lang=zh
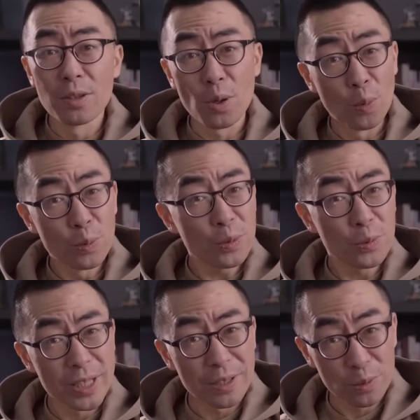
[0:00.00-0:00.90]
重
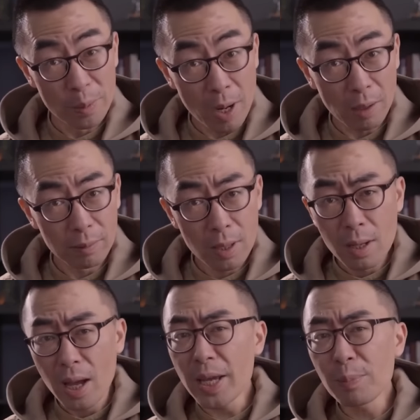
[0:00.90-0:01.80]
塑型榫卯。
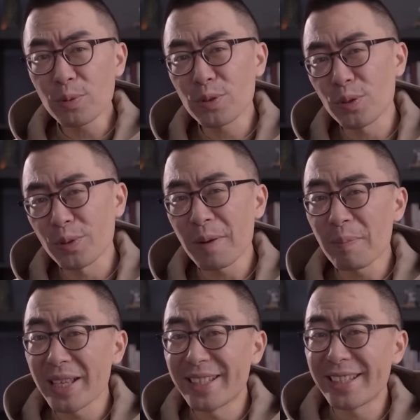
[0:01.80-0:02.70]
A 不是受伤
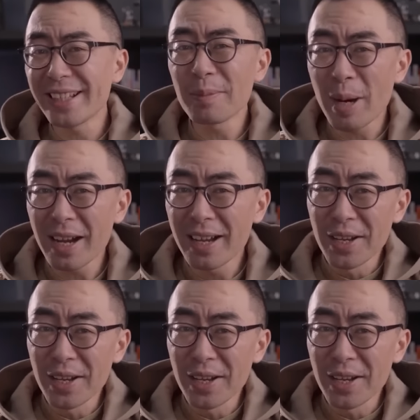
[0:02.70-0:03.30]
变轻了吗？